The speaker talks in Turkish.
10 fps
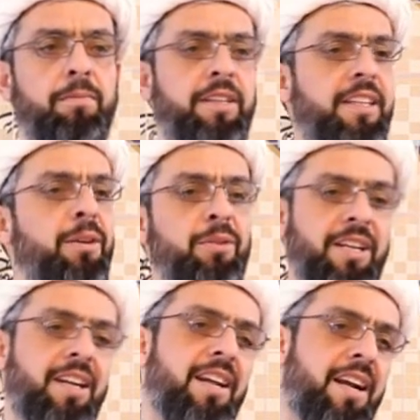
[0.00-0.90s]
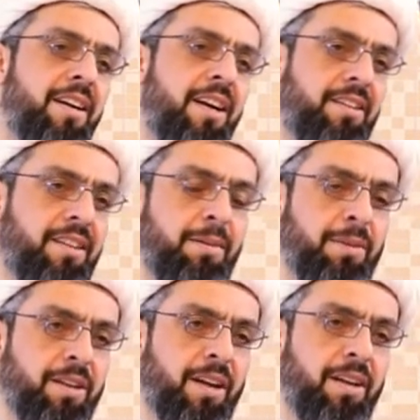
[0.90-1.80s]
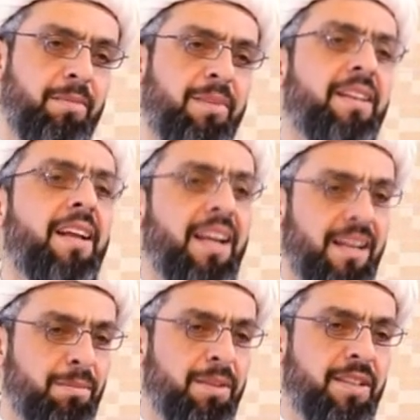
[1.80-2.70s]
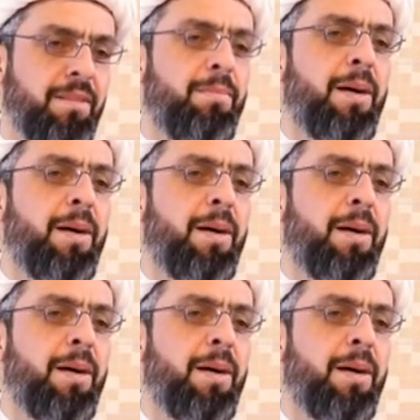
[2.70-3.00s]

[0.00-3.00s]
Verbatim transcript: Bizden öncekilerin hayatına bakalım, dedelerimizin,